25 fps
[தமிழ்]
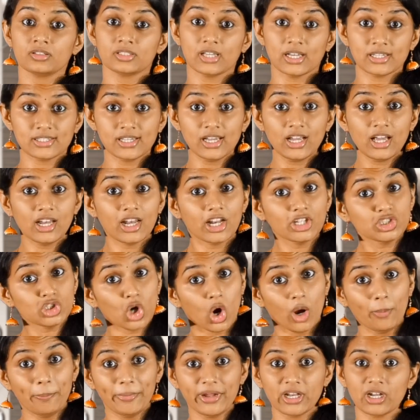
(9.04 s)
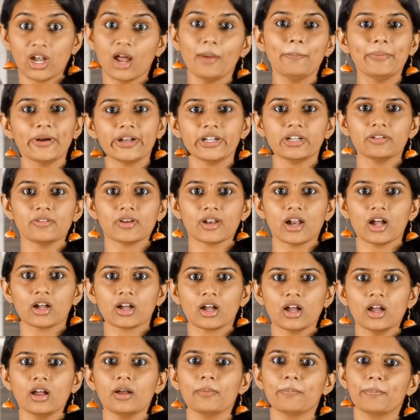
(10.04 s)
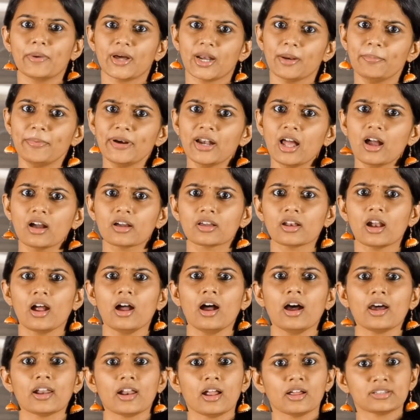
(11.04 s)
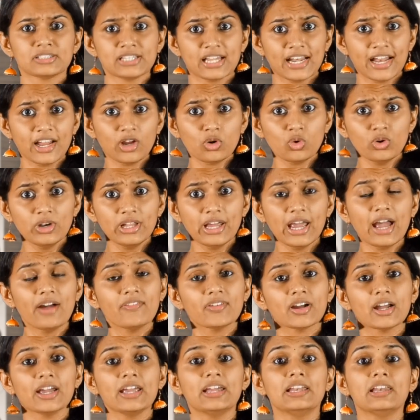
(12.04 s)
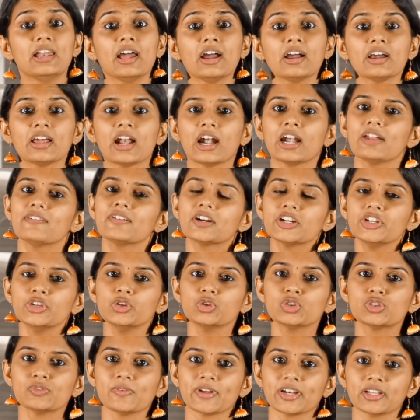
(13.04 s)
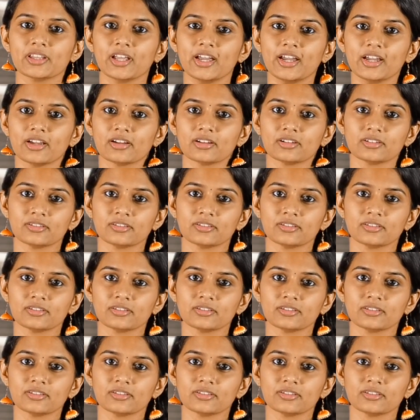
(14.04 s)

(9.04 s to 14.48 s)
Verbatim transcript: சசிகலா ஷாப்பிங்லாம் போயிட்டு வராங்க பரப்பனா சிறைக்குள்ளேயே அவங்க இல்லைங்கிற அளவுக்கு நியூஸ் வருதே